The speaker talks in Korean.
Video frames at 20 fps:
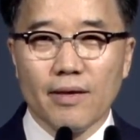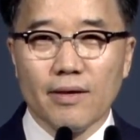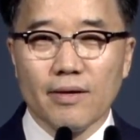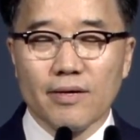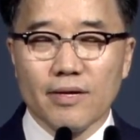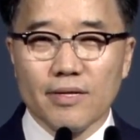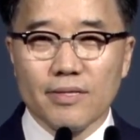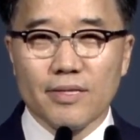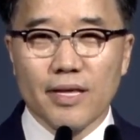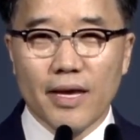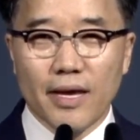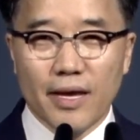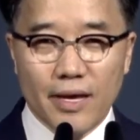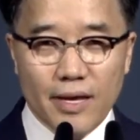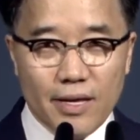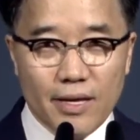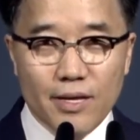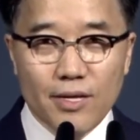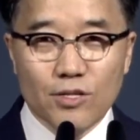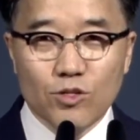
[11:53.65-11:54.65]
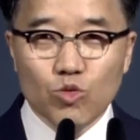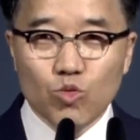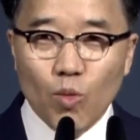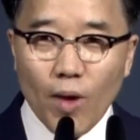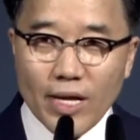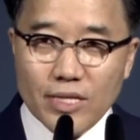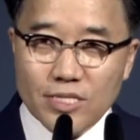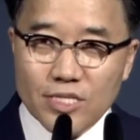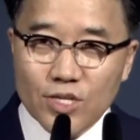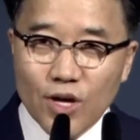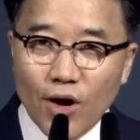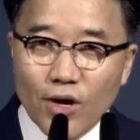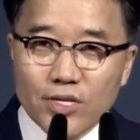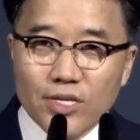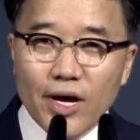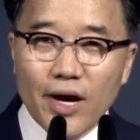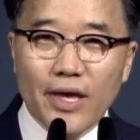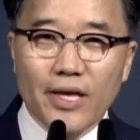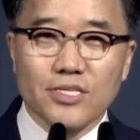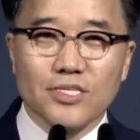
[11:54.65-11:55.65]
그런데 또한
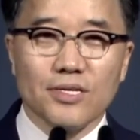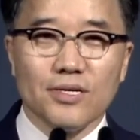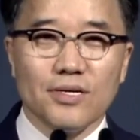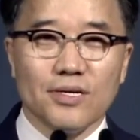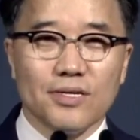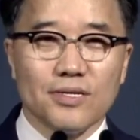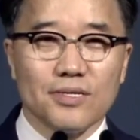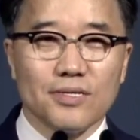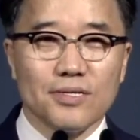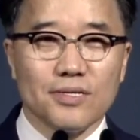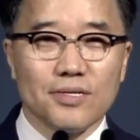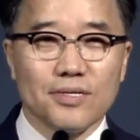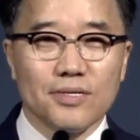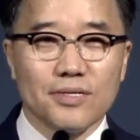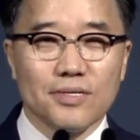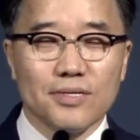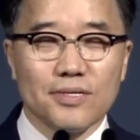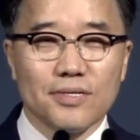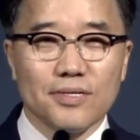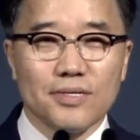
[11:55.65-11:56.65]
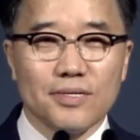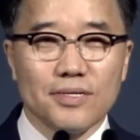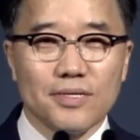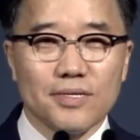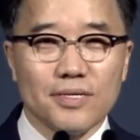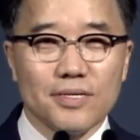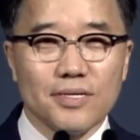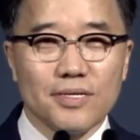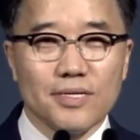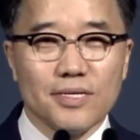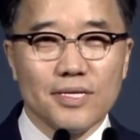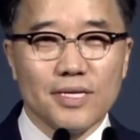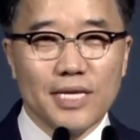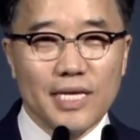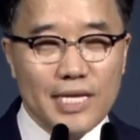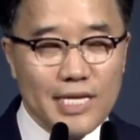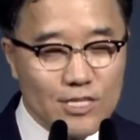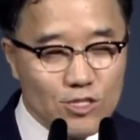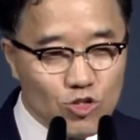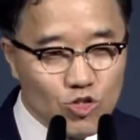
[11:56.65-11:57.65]
성경에서
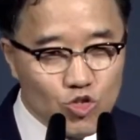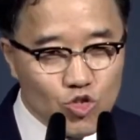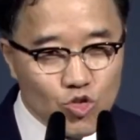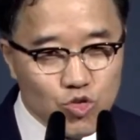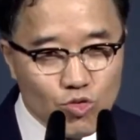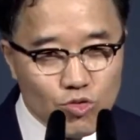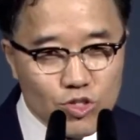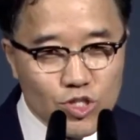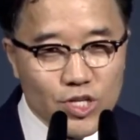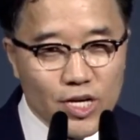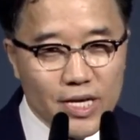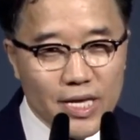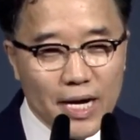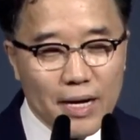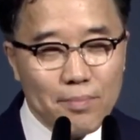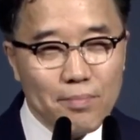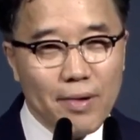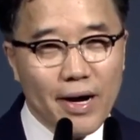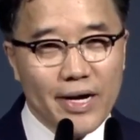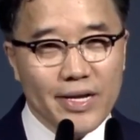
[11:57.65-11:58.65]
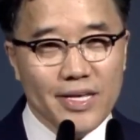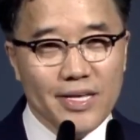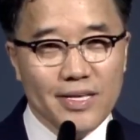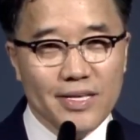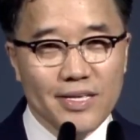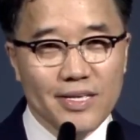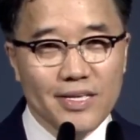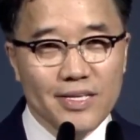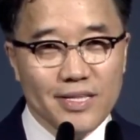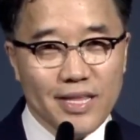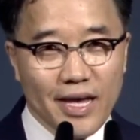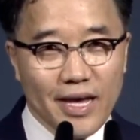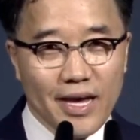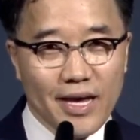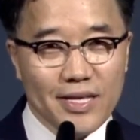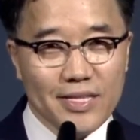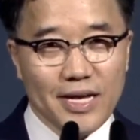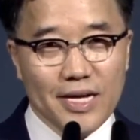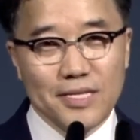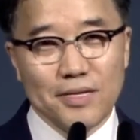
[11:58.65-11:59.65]
이 충성이란 말이
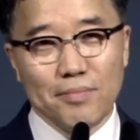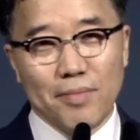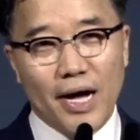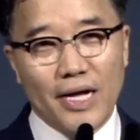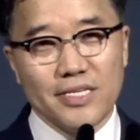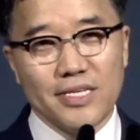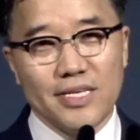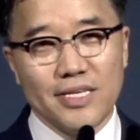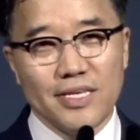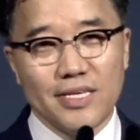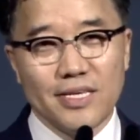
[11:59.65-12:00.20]
대단히 많이